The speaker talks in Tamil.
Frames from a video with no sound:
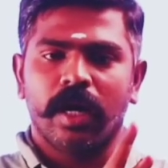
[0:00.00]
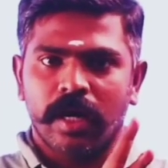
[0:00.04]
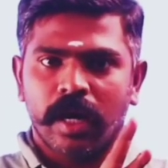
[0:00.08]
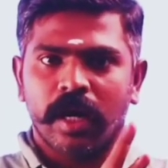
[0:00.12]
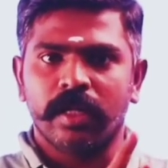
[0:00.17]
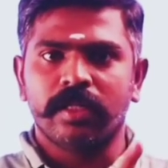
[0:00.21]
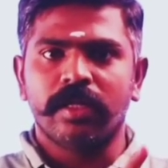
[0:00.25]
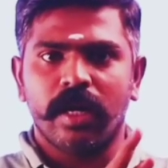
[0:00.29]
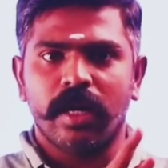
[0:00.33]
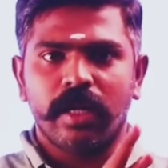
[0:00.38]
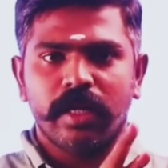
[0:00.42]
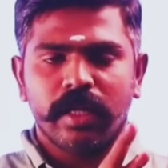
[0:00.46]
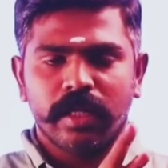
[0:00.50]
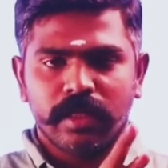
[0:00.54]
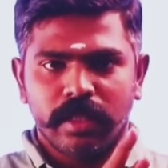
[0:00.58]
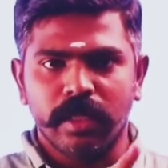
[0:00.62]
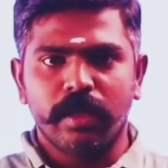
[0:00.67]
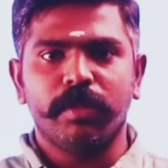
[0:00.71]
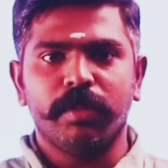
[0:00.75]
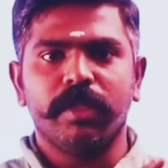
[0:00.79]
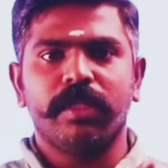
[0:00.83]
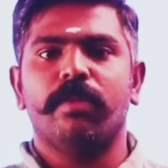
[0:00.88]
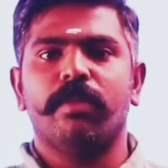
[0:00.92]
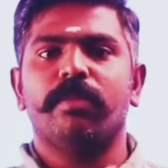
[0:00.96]
அதனால நீங்கள்
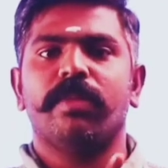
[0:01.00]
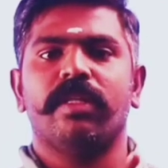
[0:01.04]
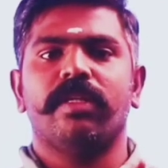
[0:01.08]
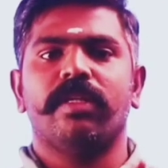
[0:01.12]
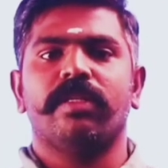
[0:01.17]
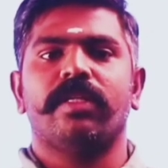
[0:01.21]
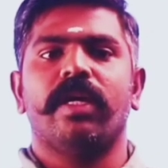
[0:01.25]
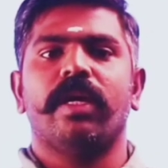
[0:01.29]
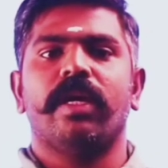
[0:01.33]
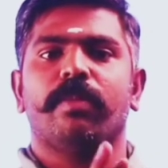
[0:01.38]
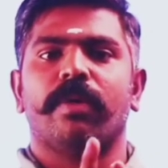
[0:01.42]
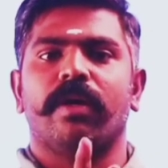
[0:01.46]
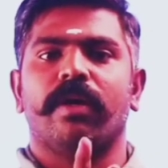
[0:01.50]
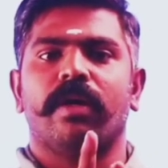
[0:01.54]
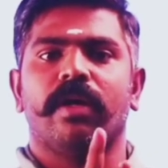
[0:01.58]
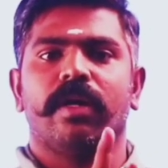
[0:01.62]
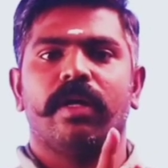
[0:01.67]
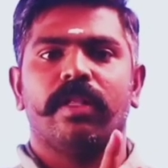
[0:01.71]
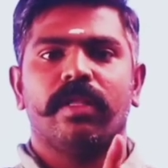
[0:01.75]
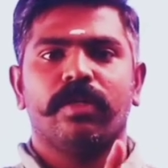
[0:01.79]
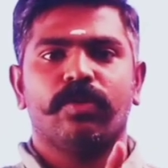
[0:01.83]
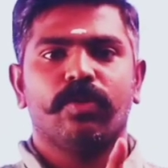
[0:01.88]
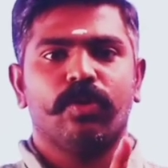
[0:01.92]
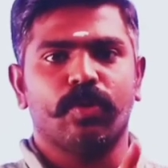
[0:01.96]
திரும்ப திரும்ப அதை செய்ய பாருங்கள்
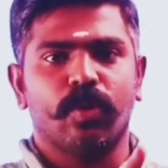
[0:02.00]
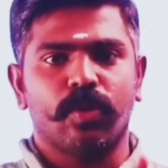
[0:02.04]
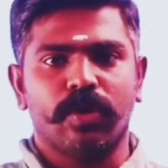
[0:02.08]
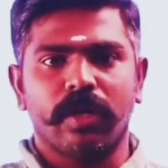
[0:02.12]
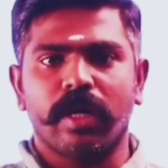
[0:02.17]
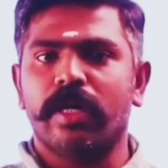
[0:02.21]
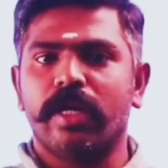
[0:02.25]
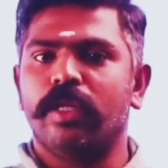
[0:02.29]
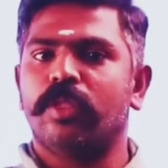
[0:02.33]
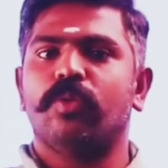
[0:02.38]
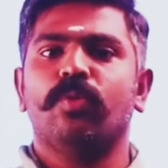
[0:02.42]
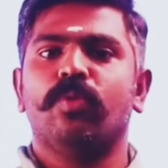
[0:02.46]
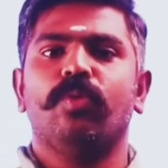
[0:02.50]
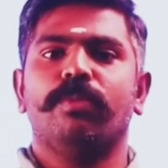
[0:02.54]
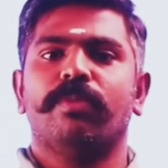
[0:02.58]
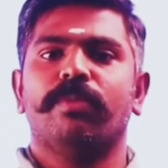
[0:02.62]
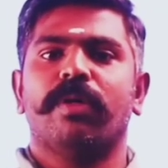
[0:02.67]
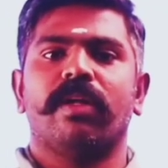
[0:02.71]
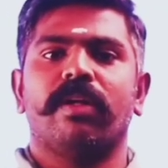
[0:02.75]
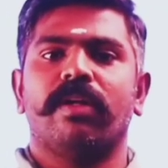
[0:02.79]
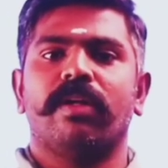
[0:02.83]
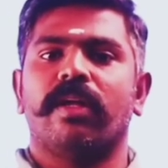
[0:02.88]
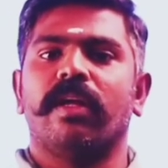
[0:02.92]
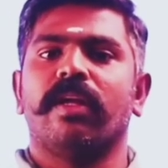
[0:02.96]
அதான் ஸோ தொட்டனை தூறு
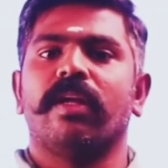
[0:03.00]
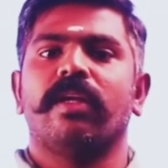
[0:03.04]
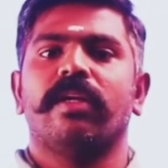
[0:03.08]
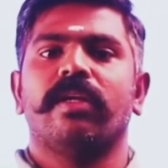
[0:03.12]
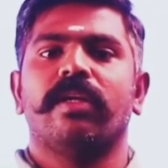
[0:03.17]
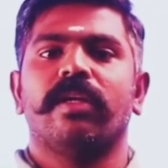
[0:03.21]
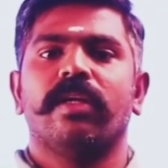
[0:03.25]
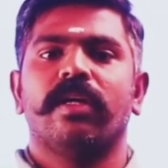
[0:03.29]
மணற்கேணி